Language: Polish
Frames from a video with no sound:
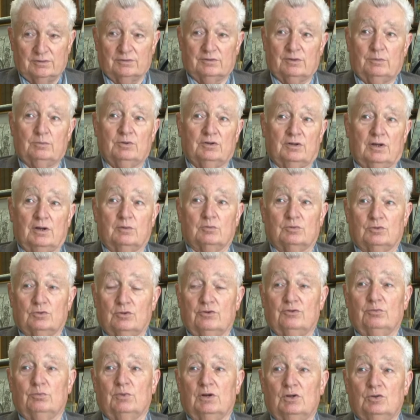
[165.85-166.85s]
żeby tam
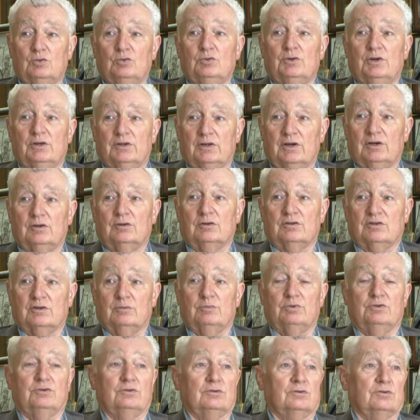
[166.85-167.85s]
ktoś maluje tego,
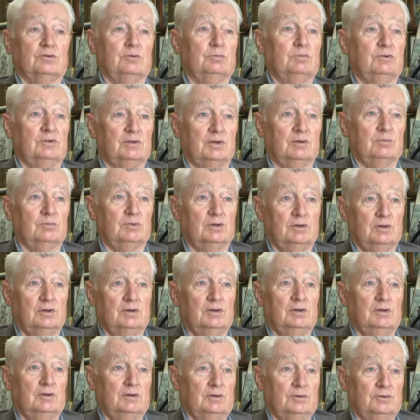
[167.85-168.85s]
żeby, żeby tam
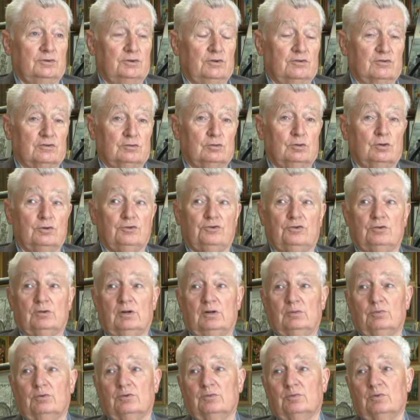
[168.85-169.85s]
się zgłosił
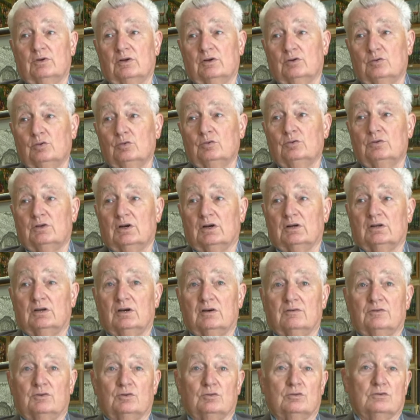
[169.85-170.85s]
albo kontakt
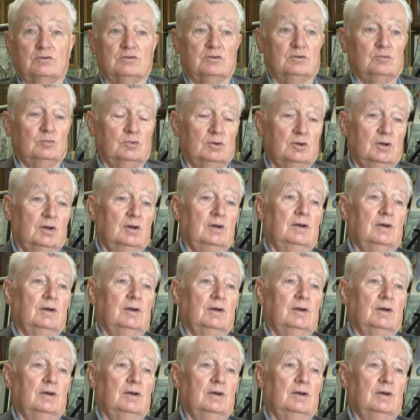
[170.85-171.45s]
nawiązał.